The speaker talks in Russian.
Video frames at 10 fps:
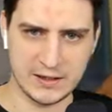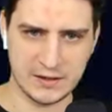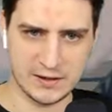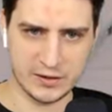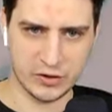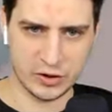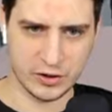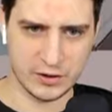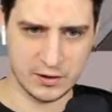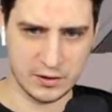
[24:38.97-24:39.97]
если,
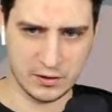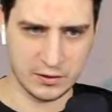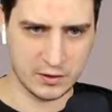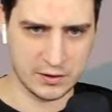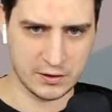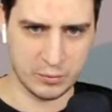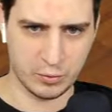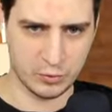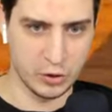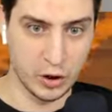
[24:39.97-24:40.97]
если, если...
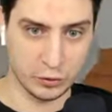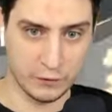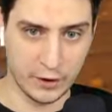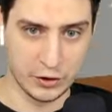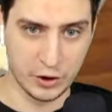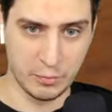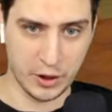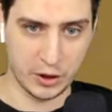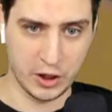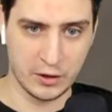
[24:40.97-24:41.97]
Нету воды,
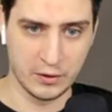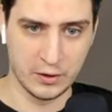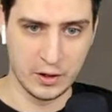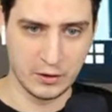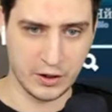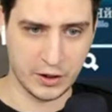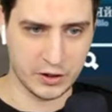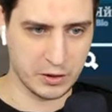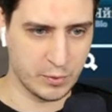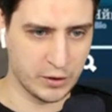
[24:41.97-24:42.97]
прикинь. Надо
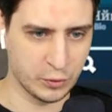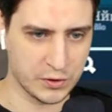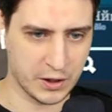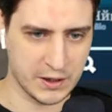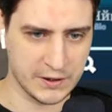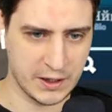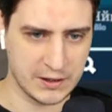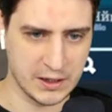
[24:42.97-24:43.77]
хотя бы одну заказать.